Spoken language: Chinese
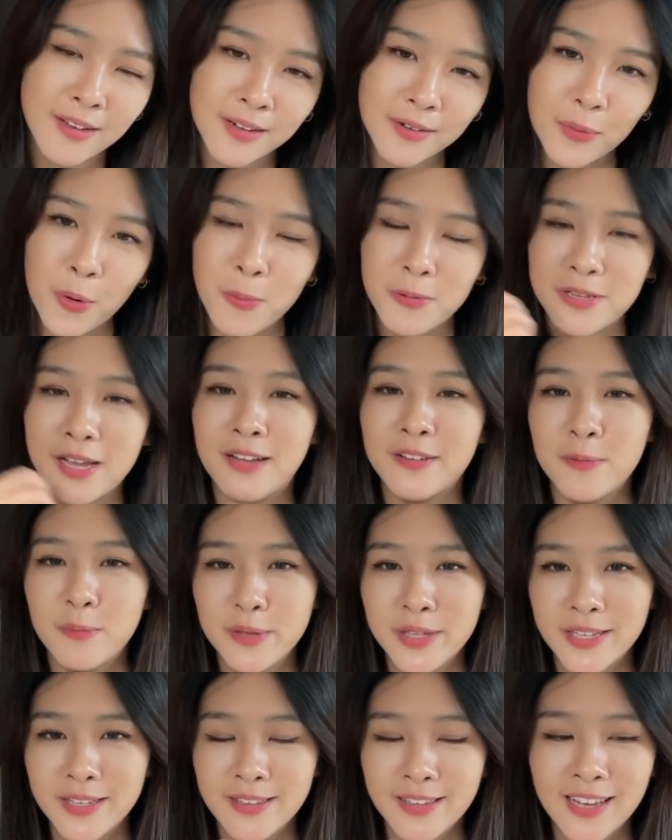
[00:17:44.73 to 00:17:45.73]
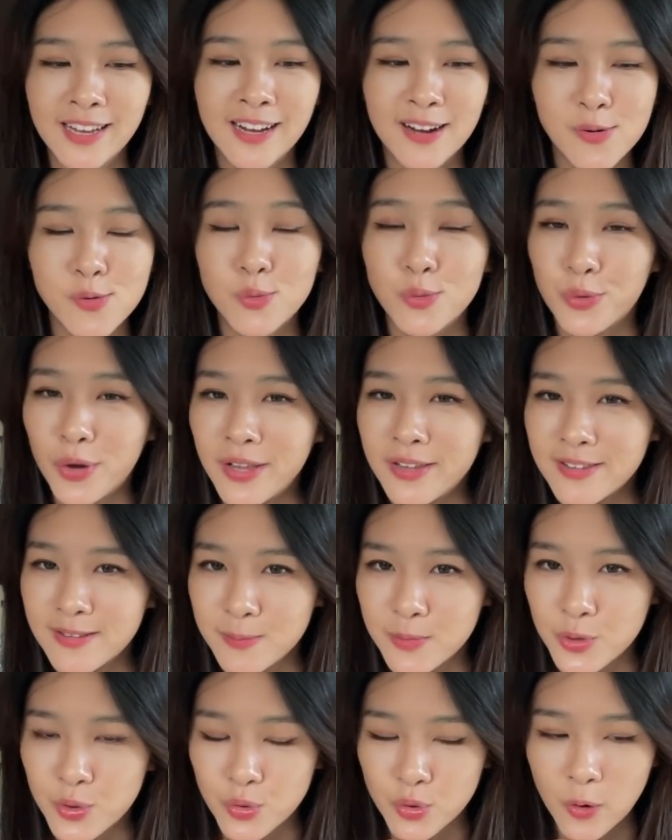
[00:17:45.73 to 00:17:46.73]
我不知道能不能武断的这
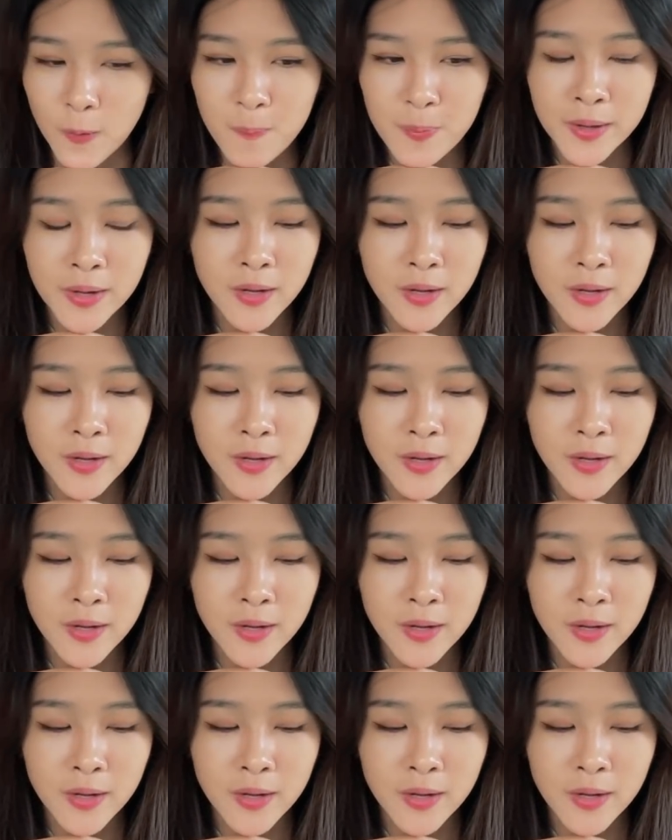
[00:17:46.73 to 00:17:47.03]
么说。